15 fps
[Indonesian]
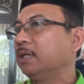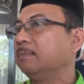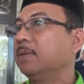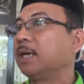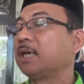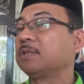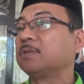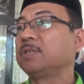
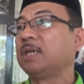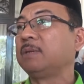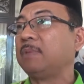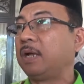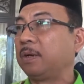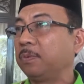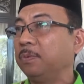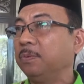lembaga sosial
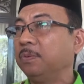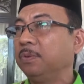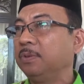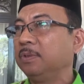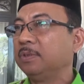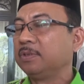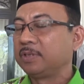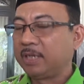baru
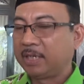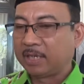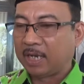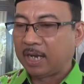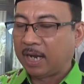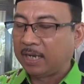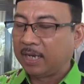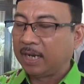
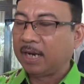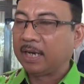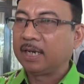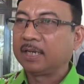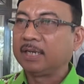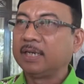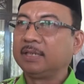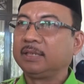sehingga
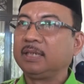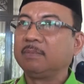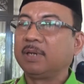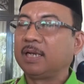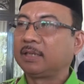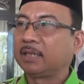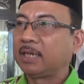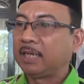anak-anak yatim
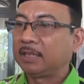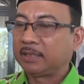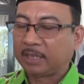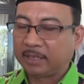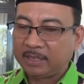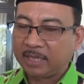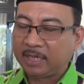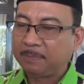anak
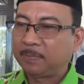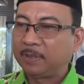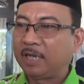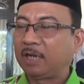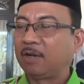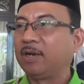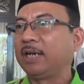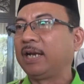terlantar yang
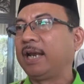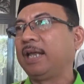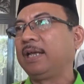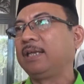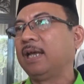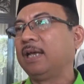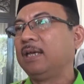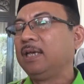dipelihara oleh
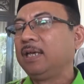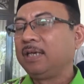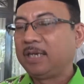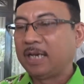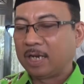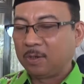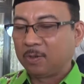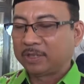neneknya
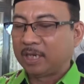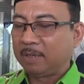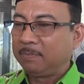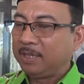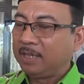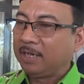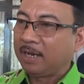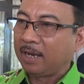yang
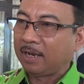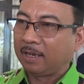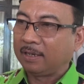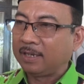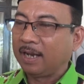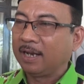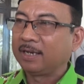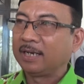notabene
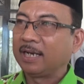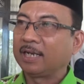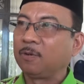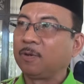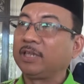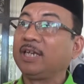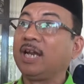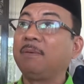neneknya adalah
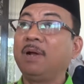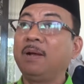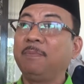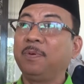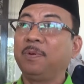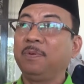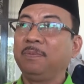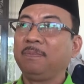keluarga tidak
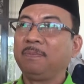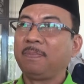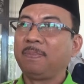mampu